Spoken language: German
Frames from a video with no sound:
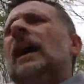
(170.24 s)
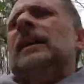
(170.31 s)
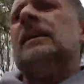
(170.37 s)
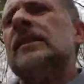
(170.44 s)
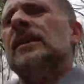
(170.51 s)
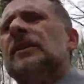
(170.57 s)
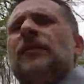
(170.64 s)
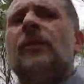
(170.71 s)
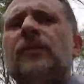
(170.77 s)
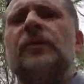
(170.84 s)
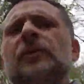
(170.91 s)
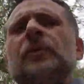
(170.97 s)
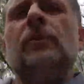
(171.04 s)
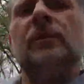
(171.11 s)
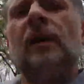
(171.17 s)
Also das heißt, 50
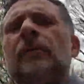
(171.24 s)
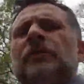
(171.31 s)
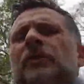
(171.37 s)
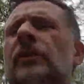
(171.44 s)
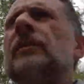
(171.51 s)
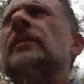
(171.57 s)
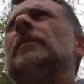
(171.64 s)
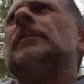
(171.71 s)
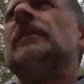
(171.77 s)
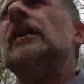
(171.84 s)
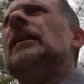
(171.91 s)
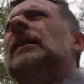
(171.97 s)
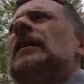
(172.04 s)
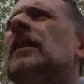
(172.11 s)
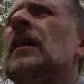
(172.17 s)
Minuten habe ich schon hinter mir.
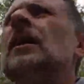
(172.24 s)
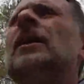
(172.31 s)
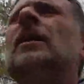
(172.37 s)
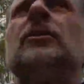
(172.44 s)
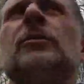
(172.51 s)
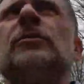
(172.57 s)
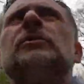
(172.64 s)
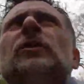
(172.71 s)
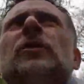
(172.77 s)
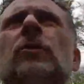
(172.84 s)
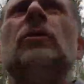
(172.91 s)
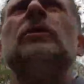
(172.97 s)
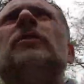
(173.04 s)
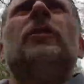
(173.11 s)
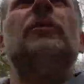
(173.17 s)
Ich muss noch
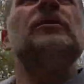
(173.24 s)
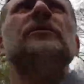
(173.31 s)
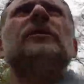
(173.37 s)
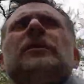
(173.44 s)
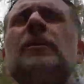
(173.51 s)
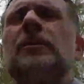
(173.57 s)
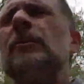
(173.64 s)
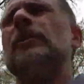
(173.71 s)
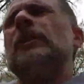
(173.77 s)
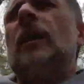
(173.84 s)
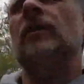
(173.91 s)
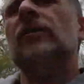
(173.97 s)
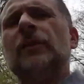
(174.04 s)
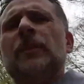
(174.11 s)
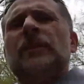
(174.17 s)
gut 25 Minuten
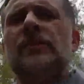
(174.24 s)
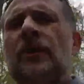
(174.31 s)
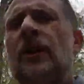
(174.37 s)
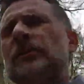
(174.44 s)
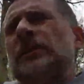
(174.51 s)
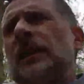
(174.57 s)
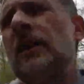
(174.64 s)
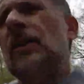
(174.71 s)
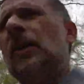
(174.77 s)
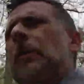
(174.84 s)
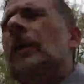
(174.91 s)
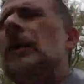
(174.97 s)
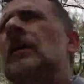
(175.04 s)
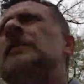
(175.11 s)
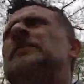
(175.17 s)
laufen, damit ich zu Hause ankomme.